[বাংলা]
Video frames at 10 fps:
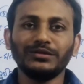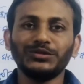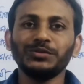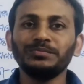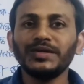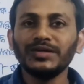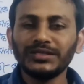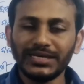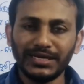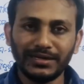সুপ্রিয়
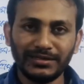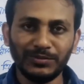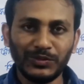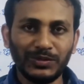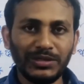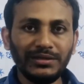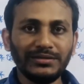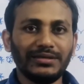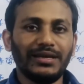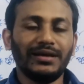শিক্ষার্থী বন্ধুরা
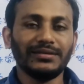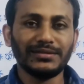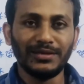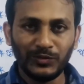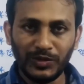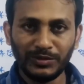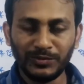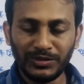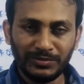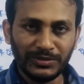আসসালামু আলাইকুম
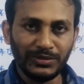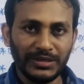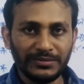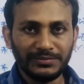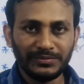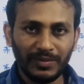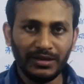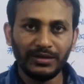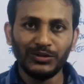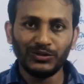রহমতুল্লাহ
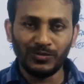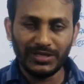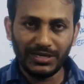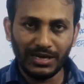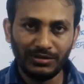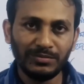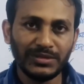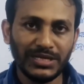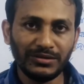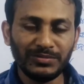তোমাদেরকে আরও একবার
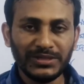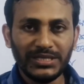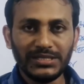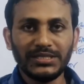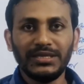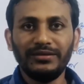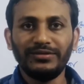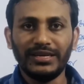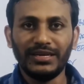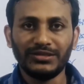স্বাগতম জানাচ্ছি
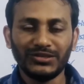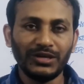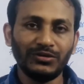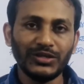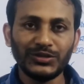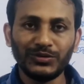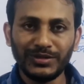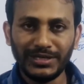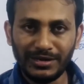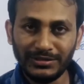ফেনী ন্যাশনাল কলেজ
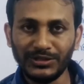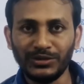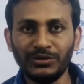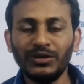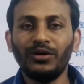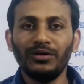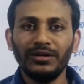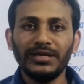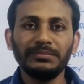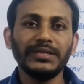কর্তৃক আয়োজিত
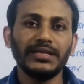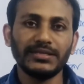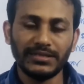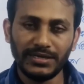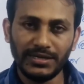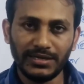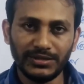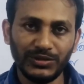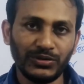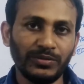অনলাইন ভিত্তিক শ্রেণী
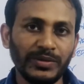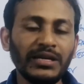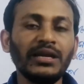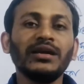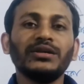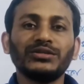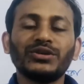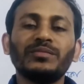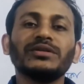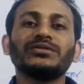কার্যক্রমের
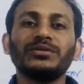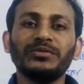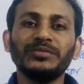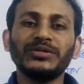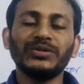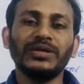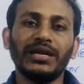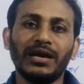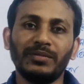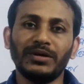সমাজকর্ম বিষয়ের
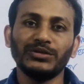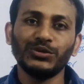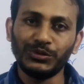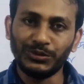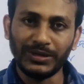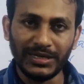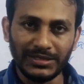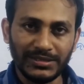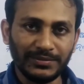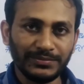আমার চতুর্থ ক্লাসে